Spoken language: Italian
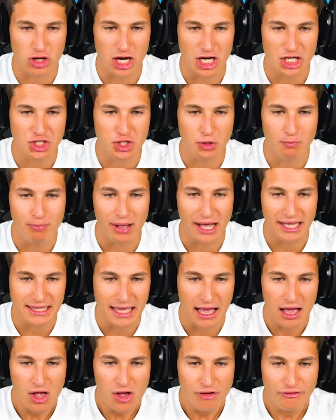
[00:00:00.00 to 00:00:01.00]
la
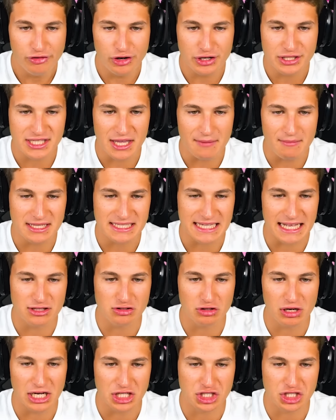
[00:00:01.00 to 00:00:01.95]
shoppata Forse mi salto la